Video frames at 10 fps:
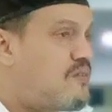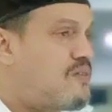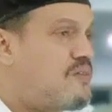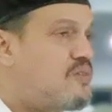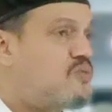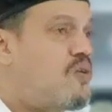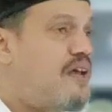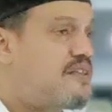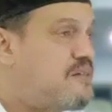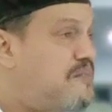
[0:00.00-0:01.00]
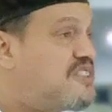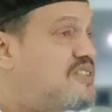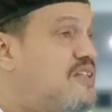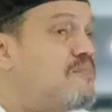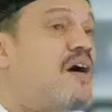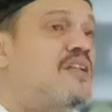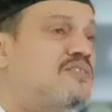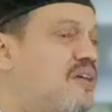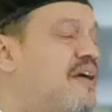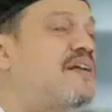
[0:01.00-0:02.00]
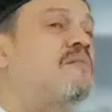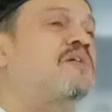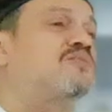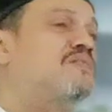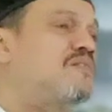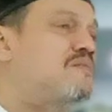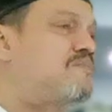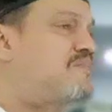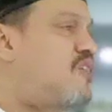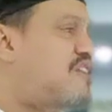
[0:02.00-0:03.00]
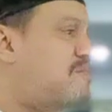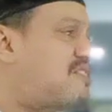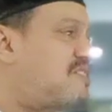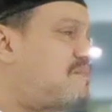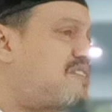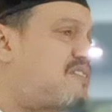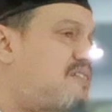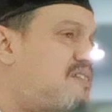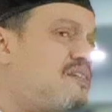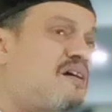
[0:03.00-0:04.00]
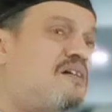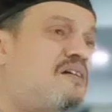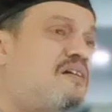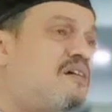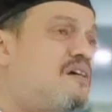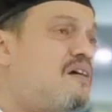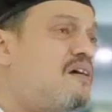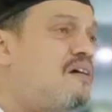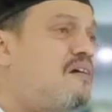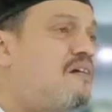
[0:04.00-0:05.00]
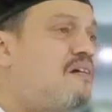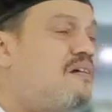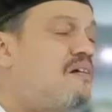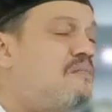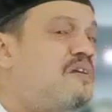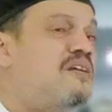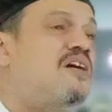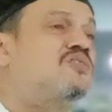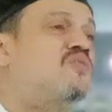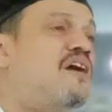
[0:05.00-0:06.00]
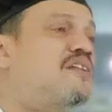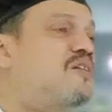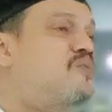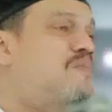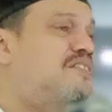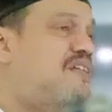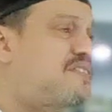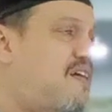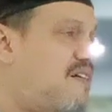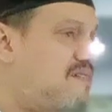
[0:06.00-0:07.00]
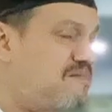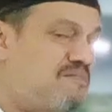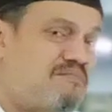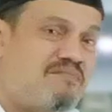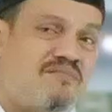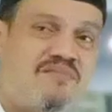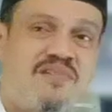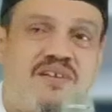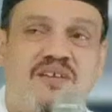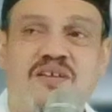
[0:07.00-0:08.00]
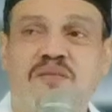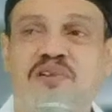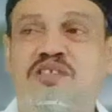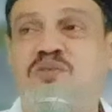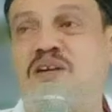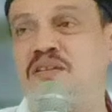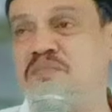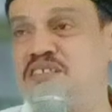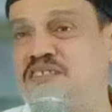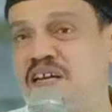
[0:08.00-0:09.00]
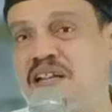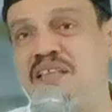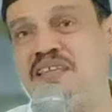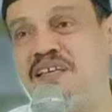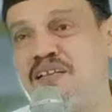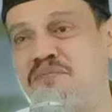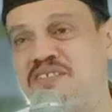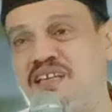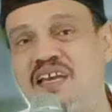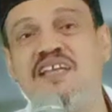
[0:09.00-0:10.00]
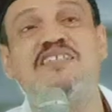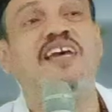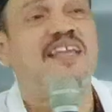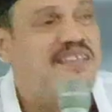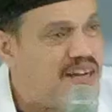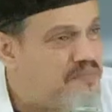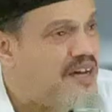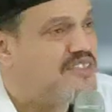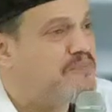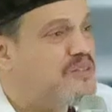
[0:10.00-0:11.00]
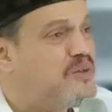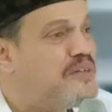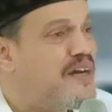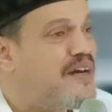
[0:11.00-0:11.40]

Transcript: sholat di masjid males ada apa sholat masjid ya mendingan sholat di rumah saja besok kan bisa nanti kan bisa ini setan pak sebetulnya